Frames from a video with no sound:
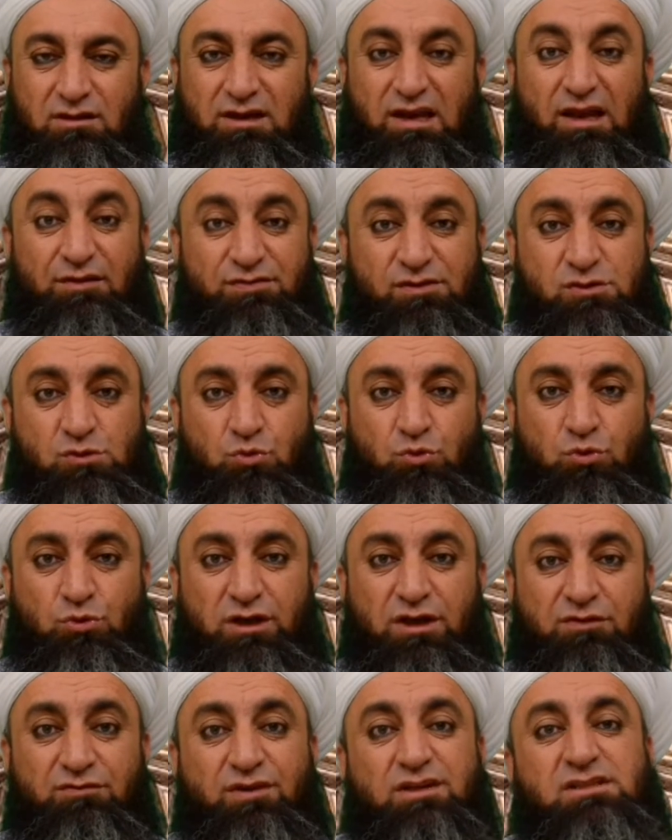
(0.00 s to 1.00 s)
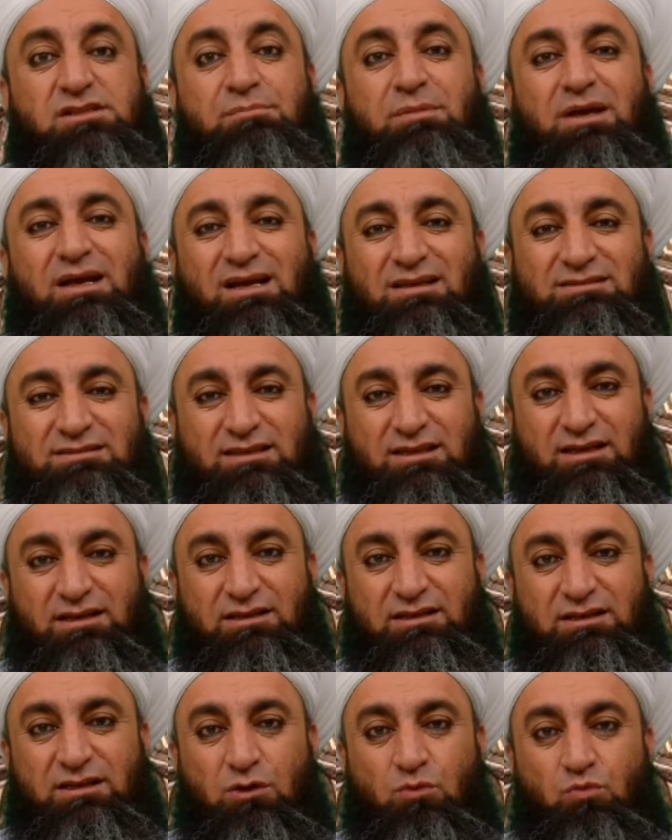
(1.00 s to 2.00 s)
लफ्ज़ उन्होंने वसमे का जिक्र
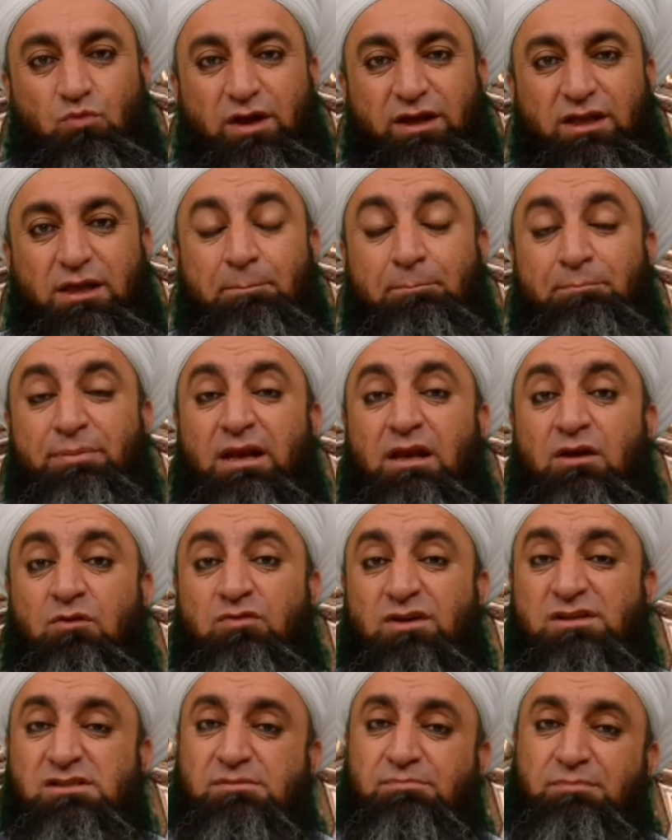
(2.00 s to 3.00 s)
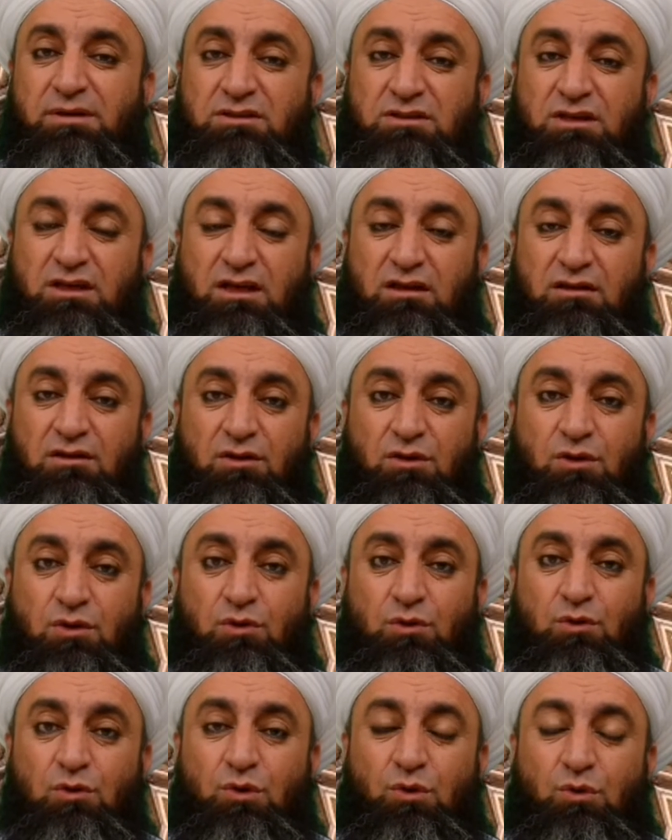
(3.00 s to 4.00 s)
किया हुआ है कि बिल वसमते
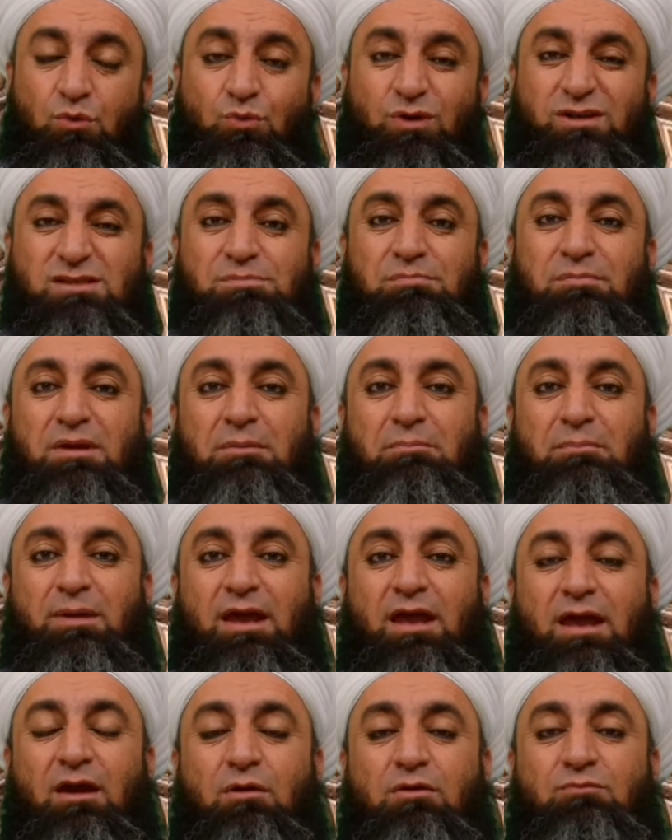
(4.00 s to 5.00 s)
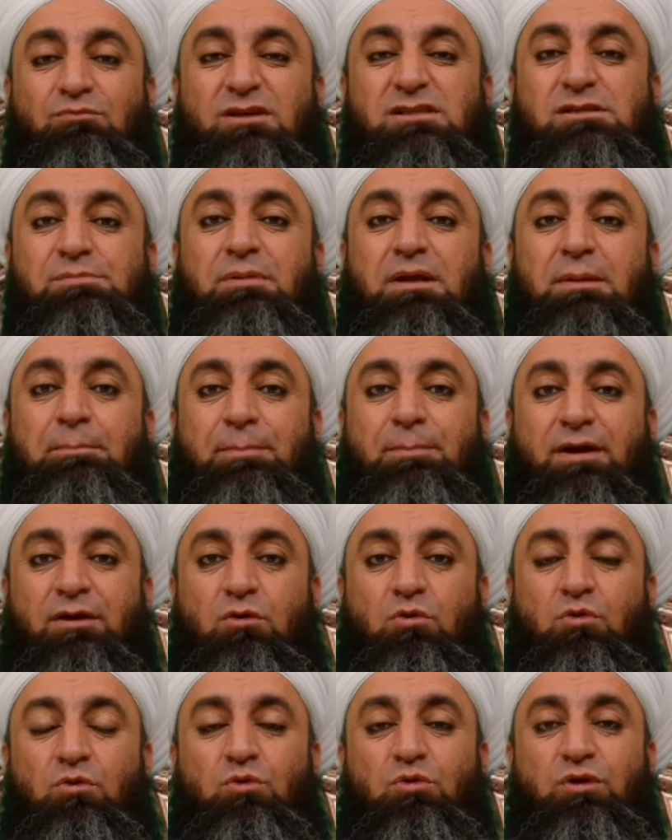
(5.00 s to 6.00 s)
वसमे में वसमे पर
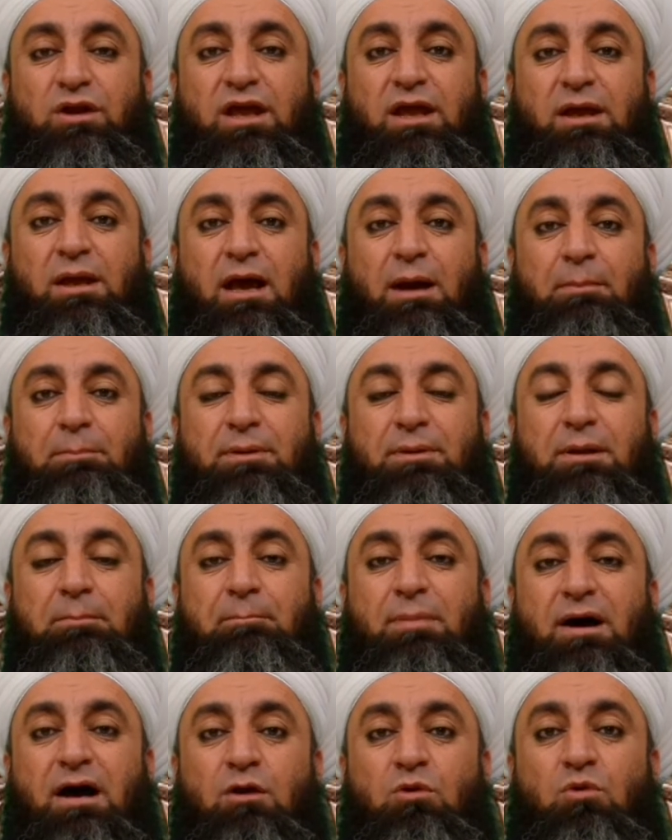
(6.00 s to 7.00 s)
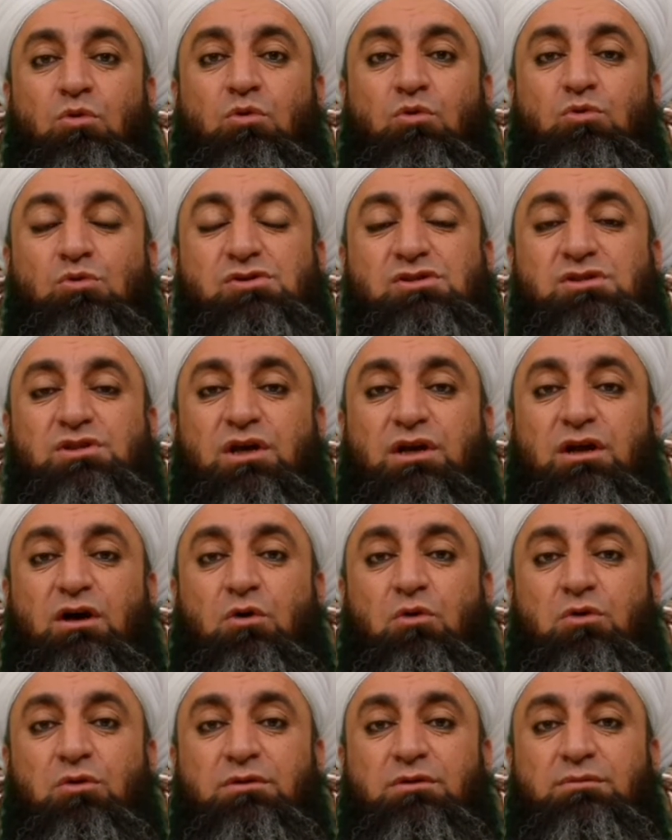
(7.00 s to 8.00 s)
उन्होंने अपने बालों को सर
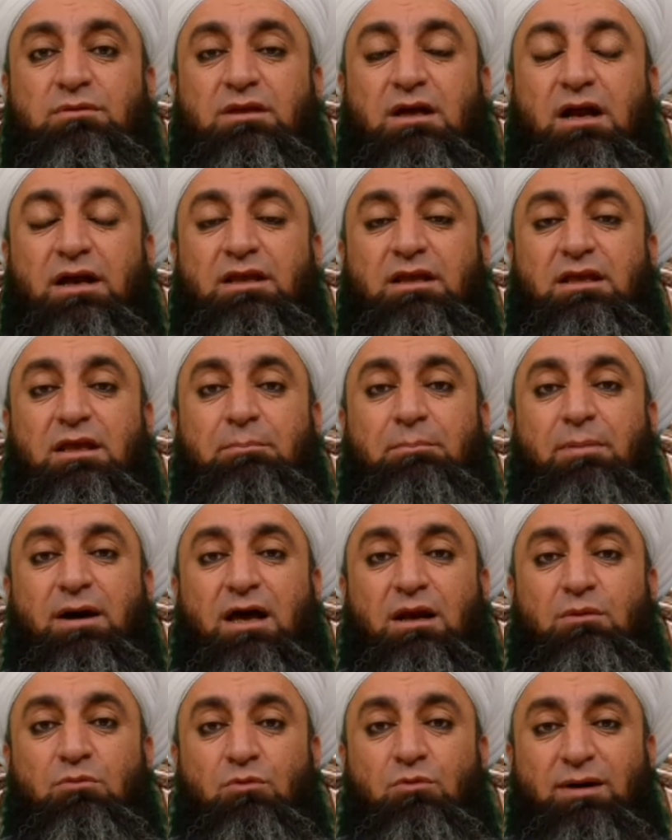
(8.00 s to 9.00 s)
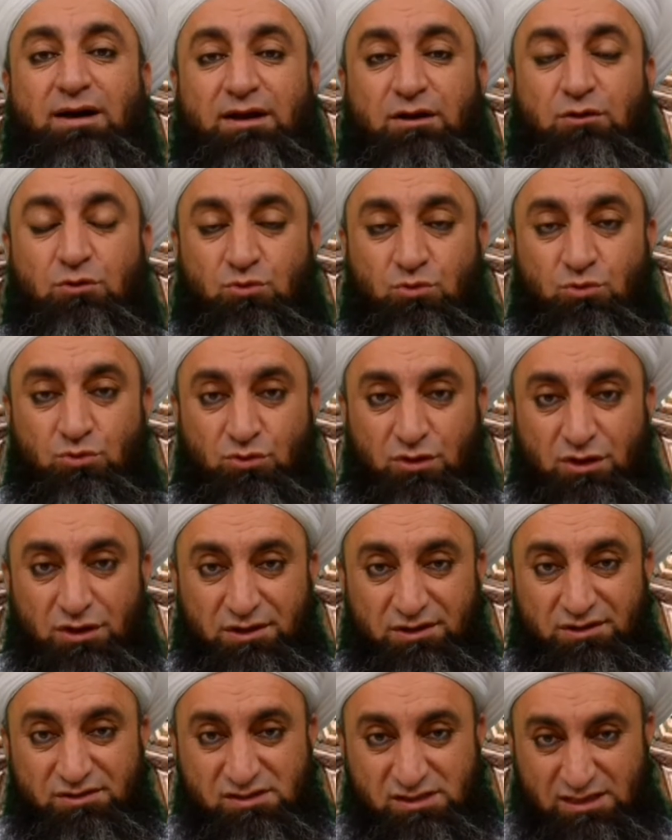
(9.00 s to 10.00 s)
और दाढ़ी के बाल मुबारक को
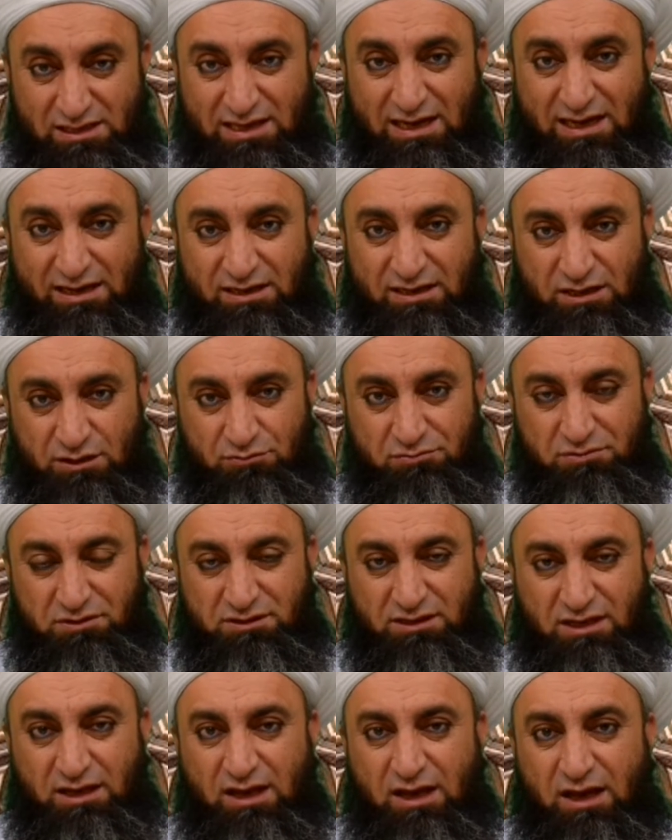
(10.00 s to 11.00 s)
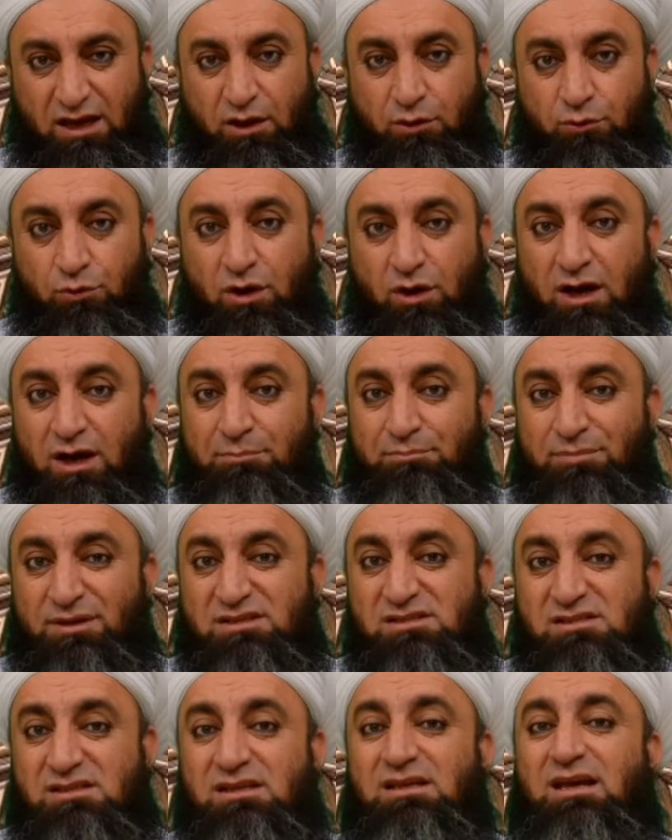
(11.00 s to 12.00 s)
सियाह किए हुए थे यानी
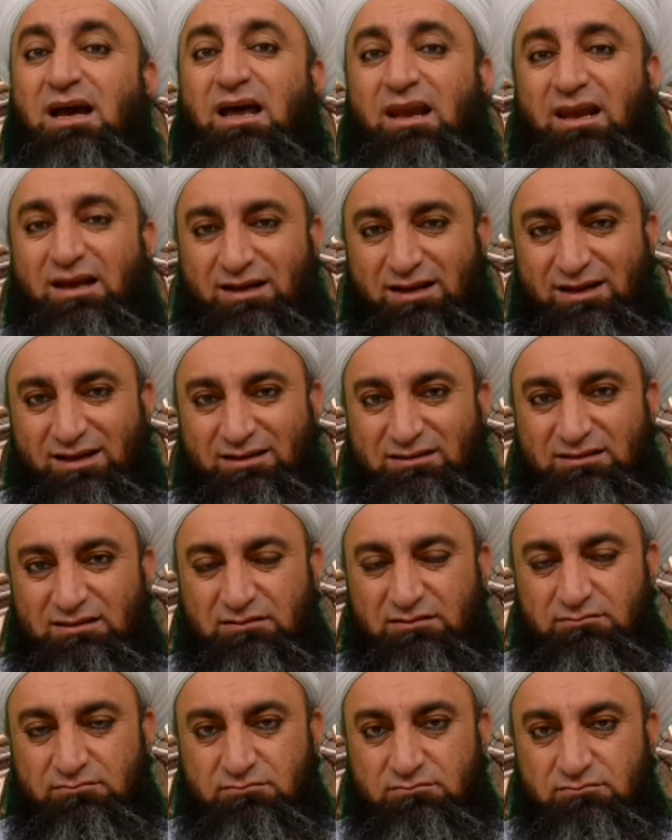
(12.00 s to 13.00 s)
खदाबी सियाह लगाया था